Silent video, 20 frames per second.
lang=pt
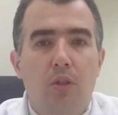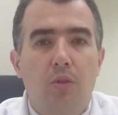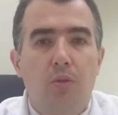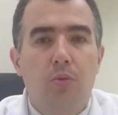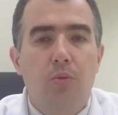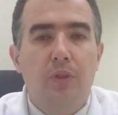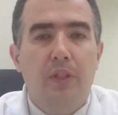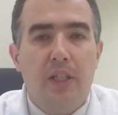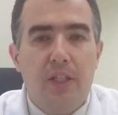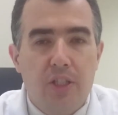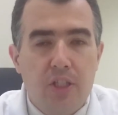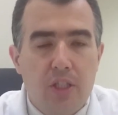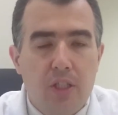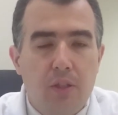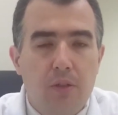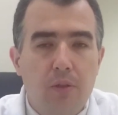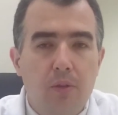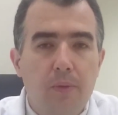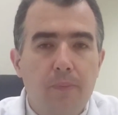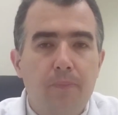do
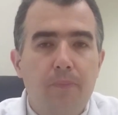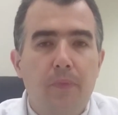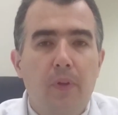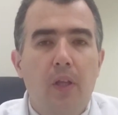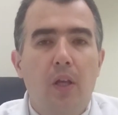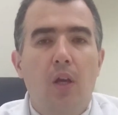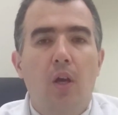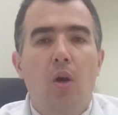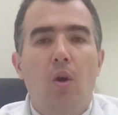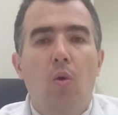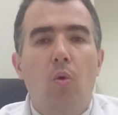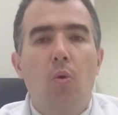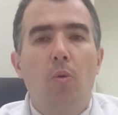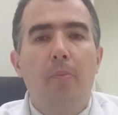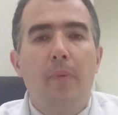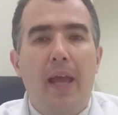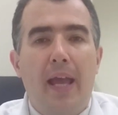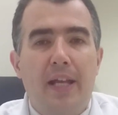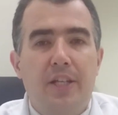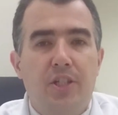testículo, o
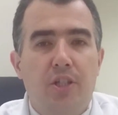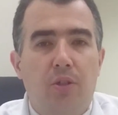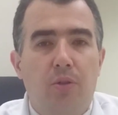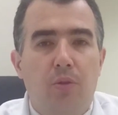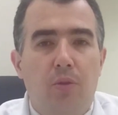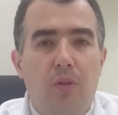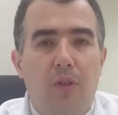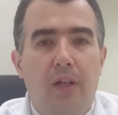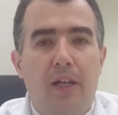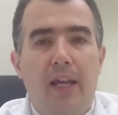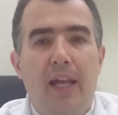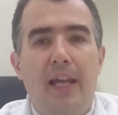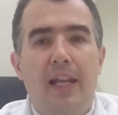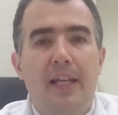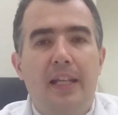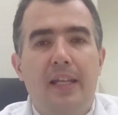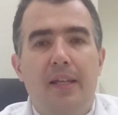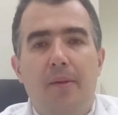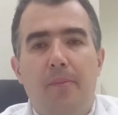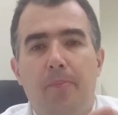médico
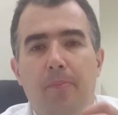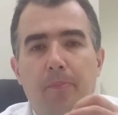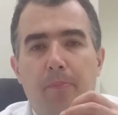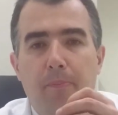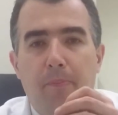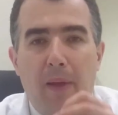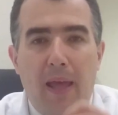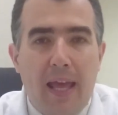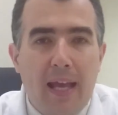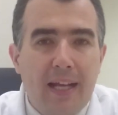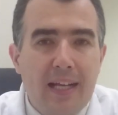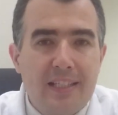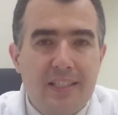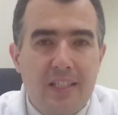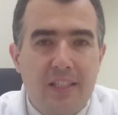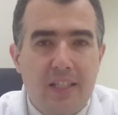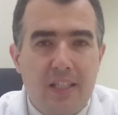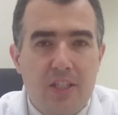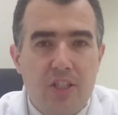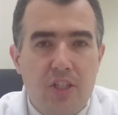ele pega
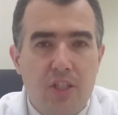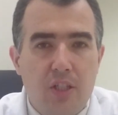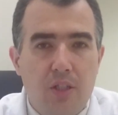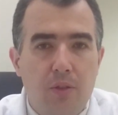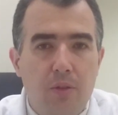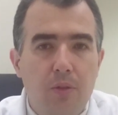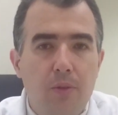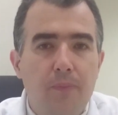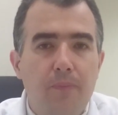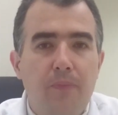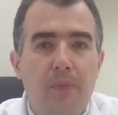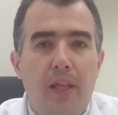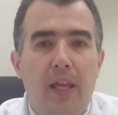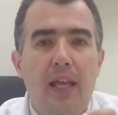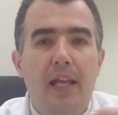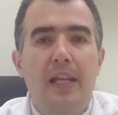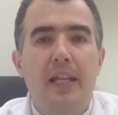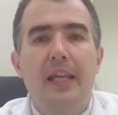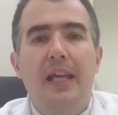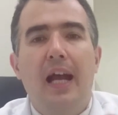esse testículo,
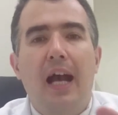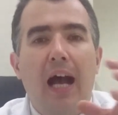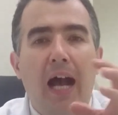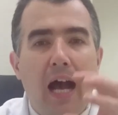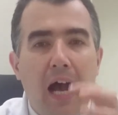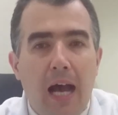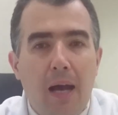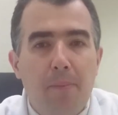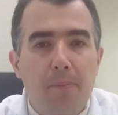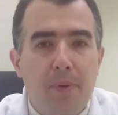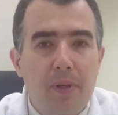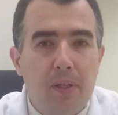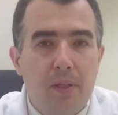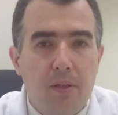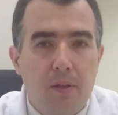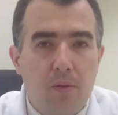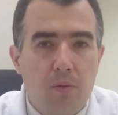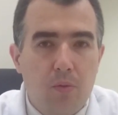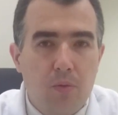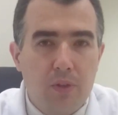ele
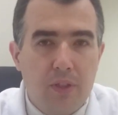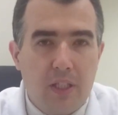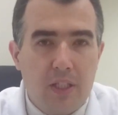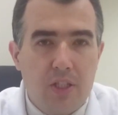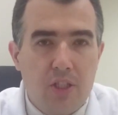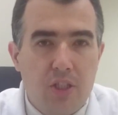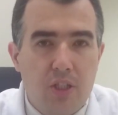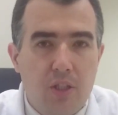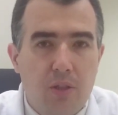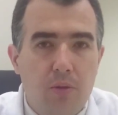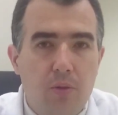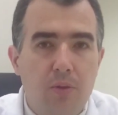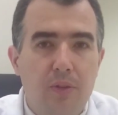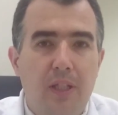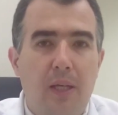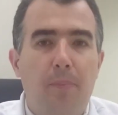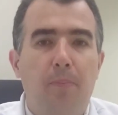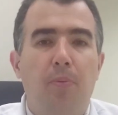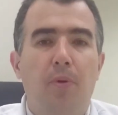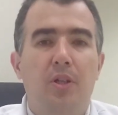abre o testículo
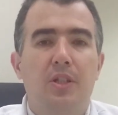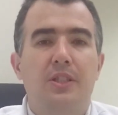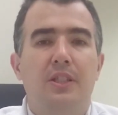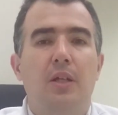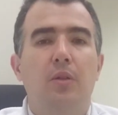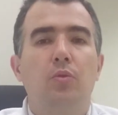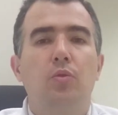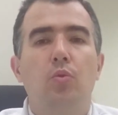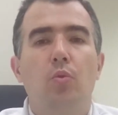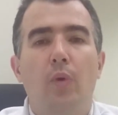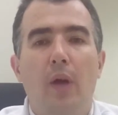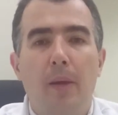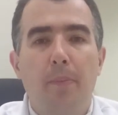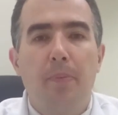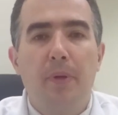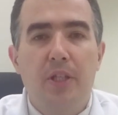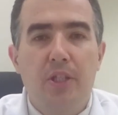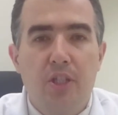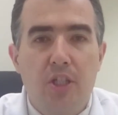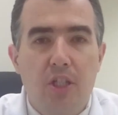na porção do
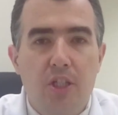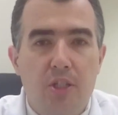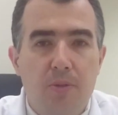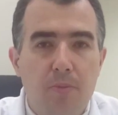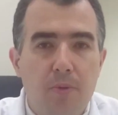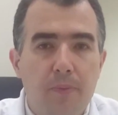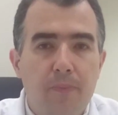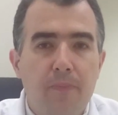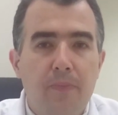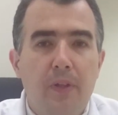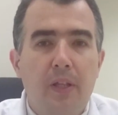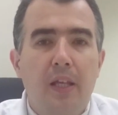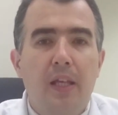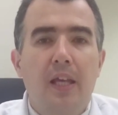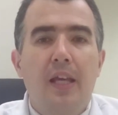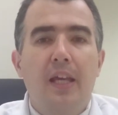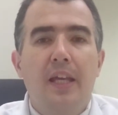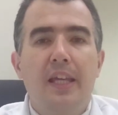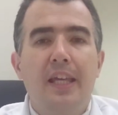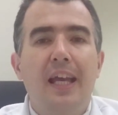epidídimo
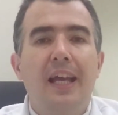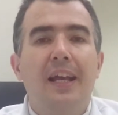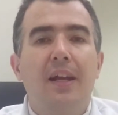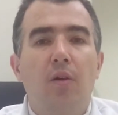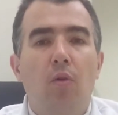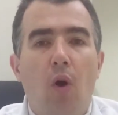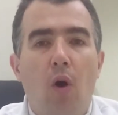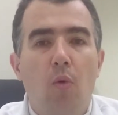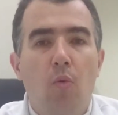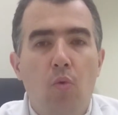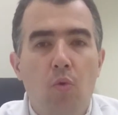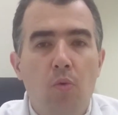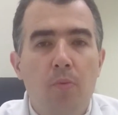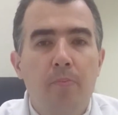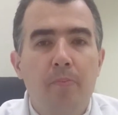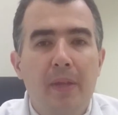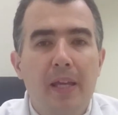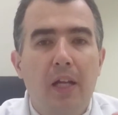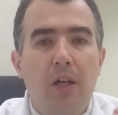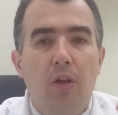e com um
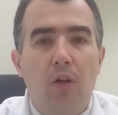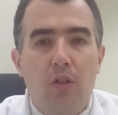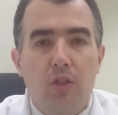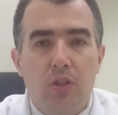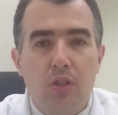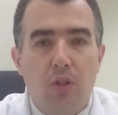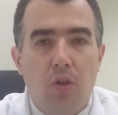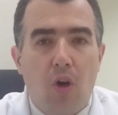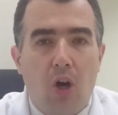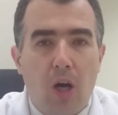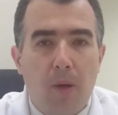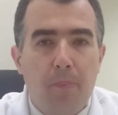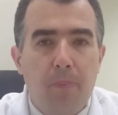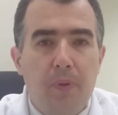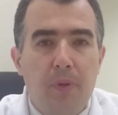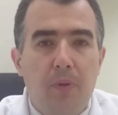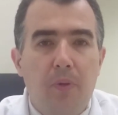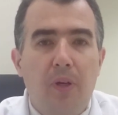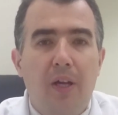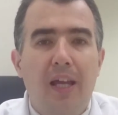
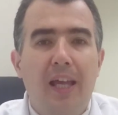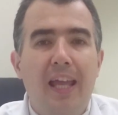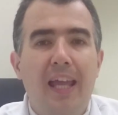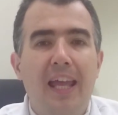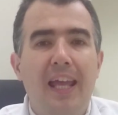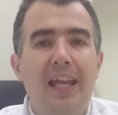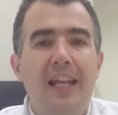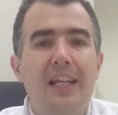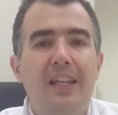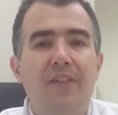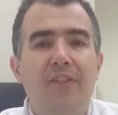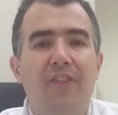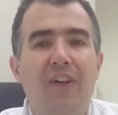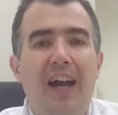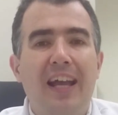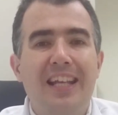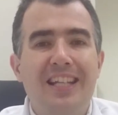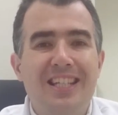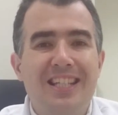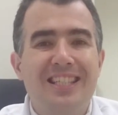microscópio, ele
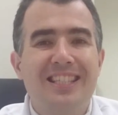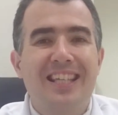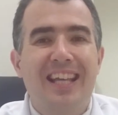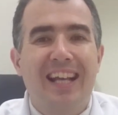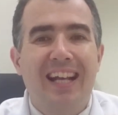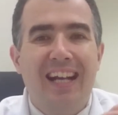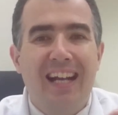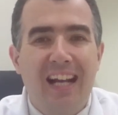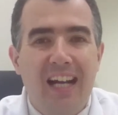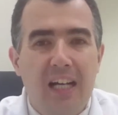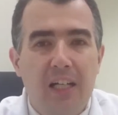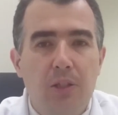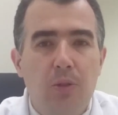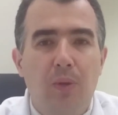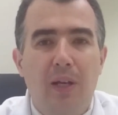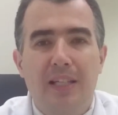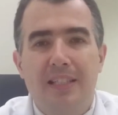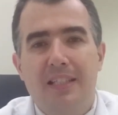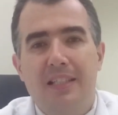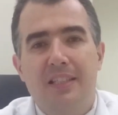vai
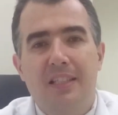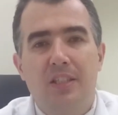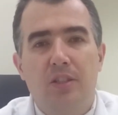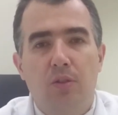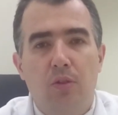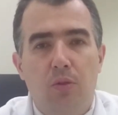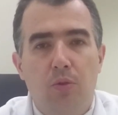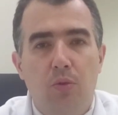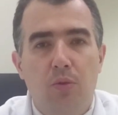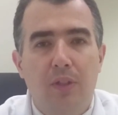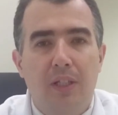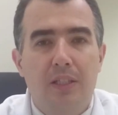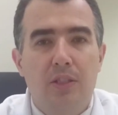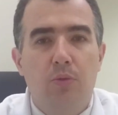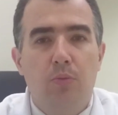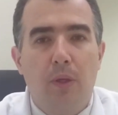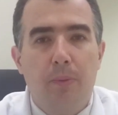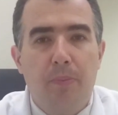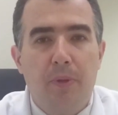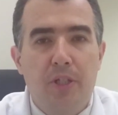dissecando essas estruturas
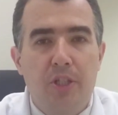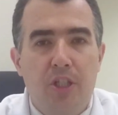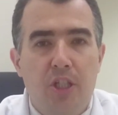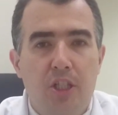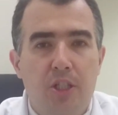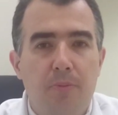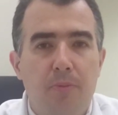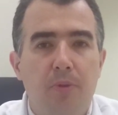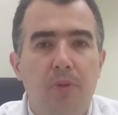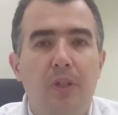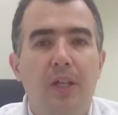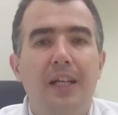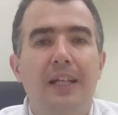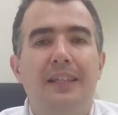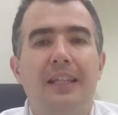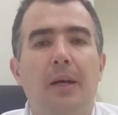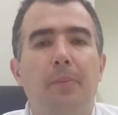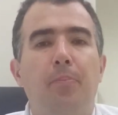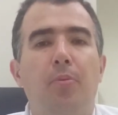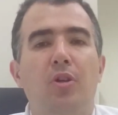do epidídimo
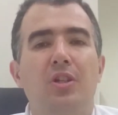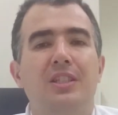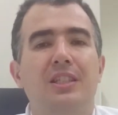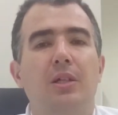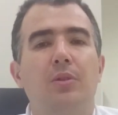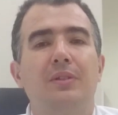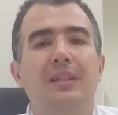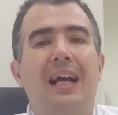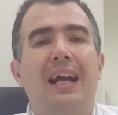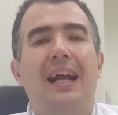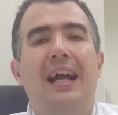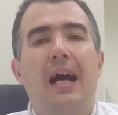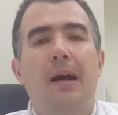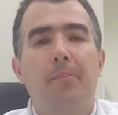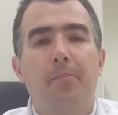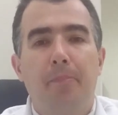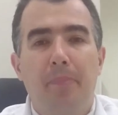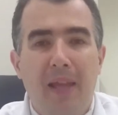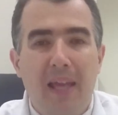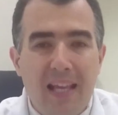na porção da
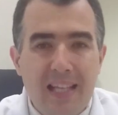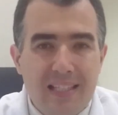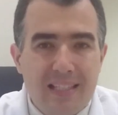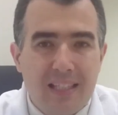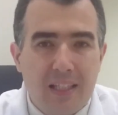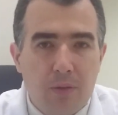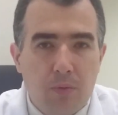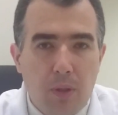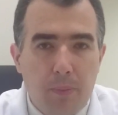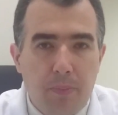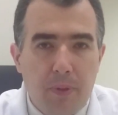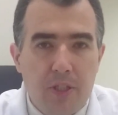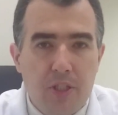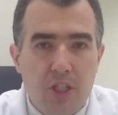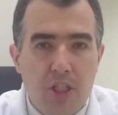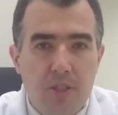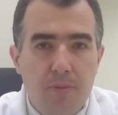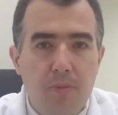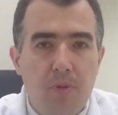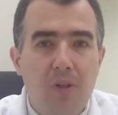cabeça do
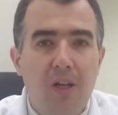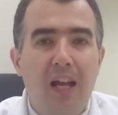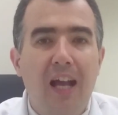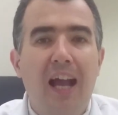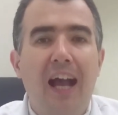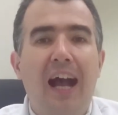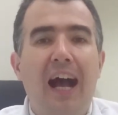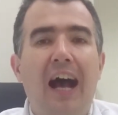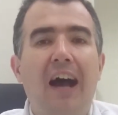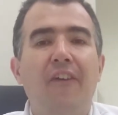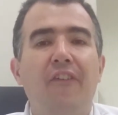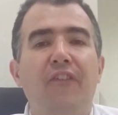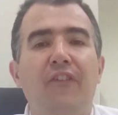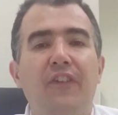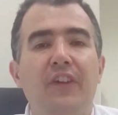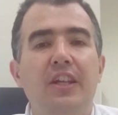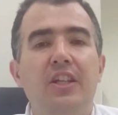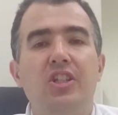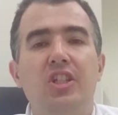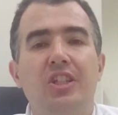epidídimo, a
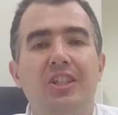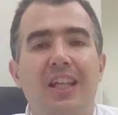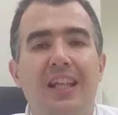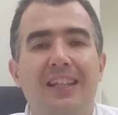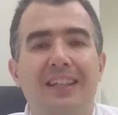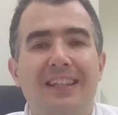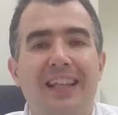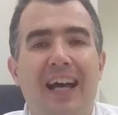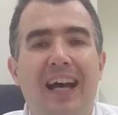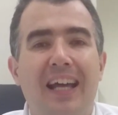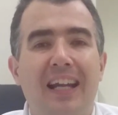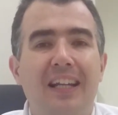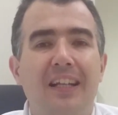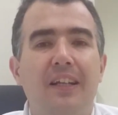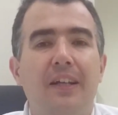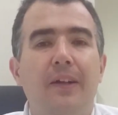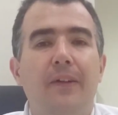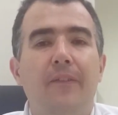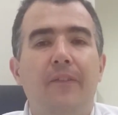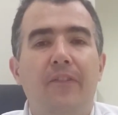fim de
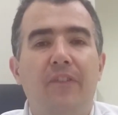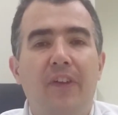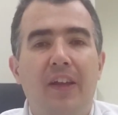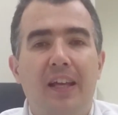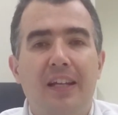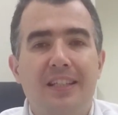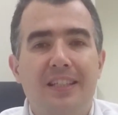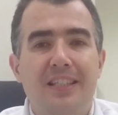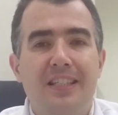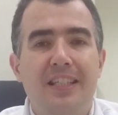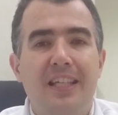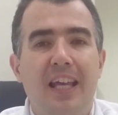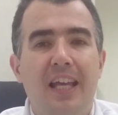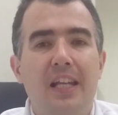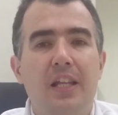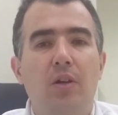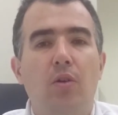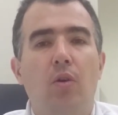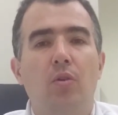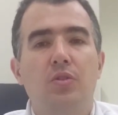tentar ver se
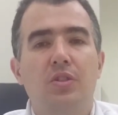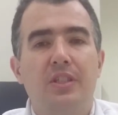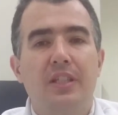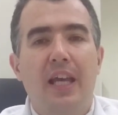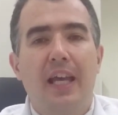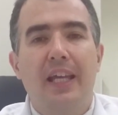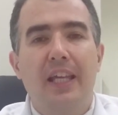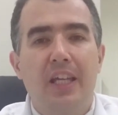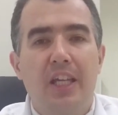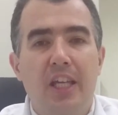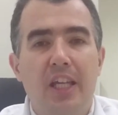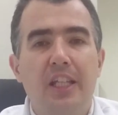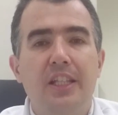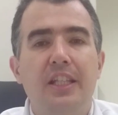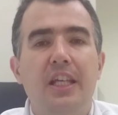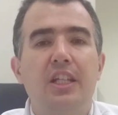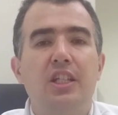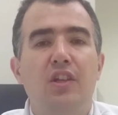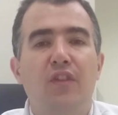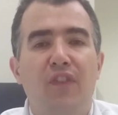ele consegue
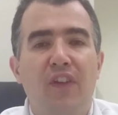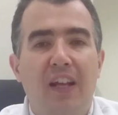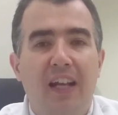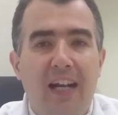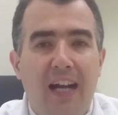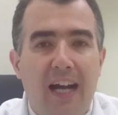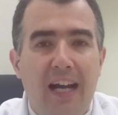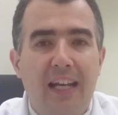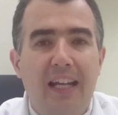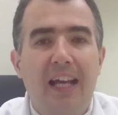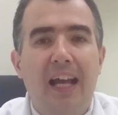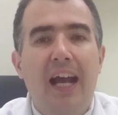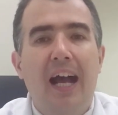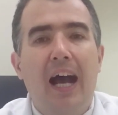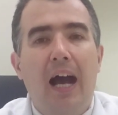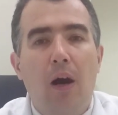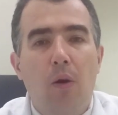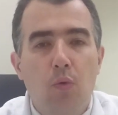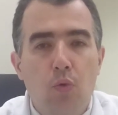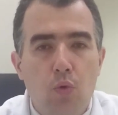
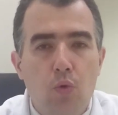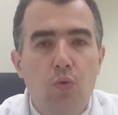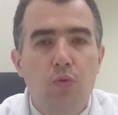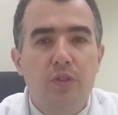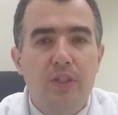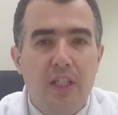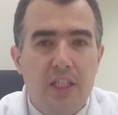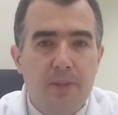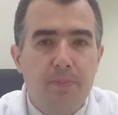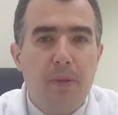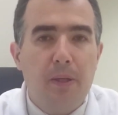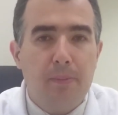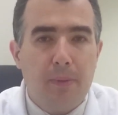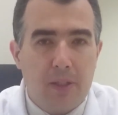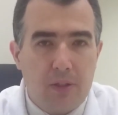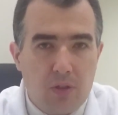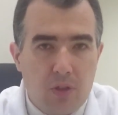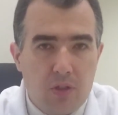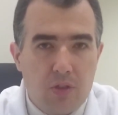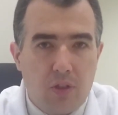identificar alguns
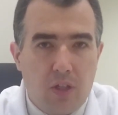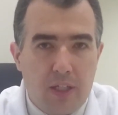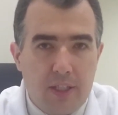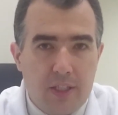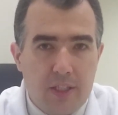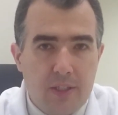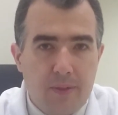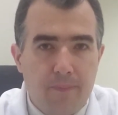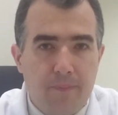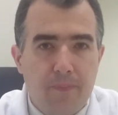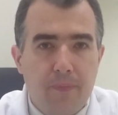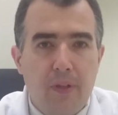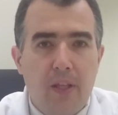espermatozoides.